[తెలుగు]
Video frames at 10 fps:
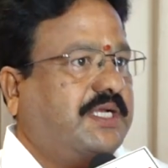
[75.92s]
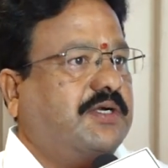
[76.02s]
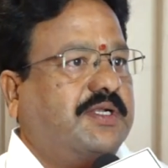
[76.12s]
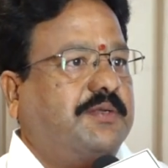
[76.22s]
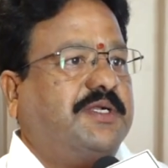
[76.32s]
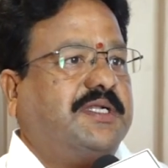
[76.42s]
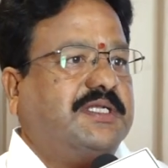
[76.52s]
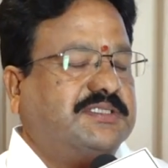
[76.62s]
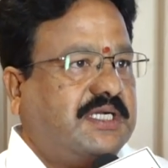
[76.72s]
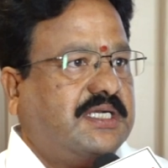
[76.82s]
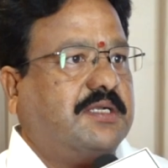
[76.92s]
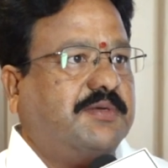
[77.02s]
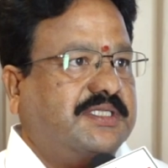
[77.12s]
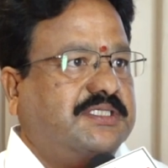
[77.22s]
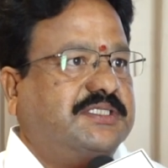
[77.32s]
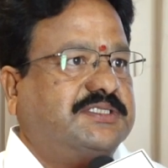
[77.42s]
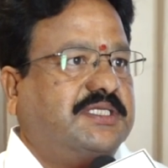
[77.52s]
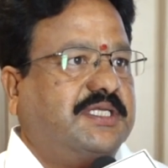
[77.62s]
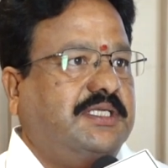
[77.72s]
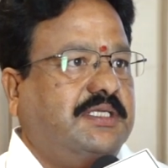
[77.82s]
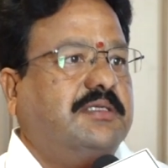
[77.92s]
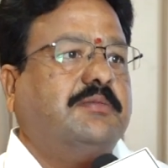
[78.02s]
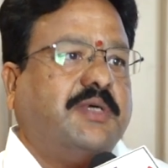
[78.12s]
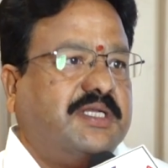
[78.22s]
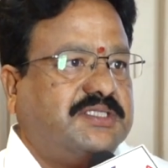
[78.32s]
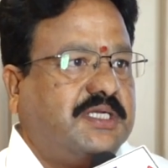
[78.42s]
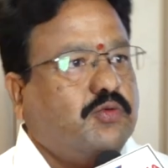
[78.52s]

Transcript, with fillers: ఈ గవర్నమెంట్ అన్న సహకారం అందజేస్తుందని మనసారా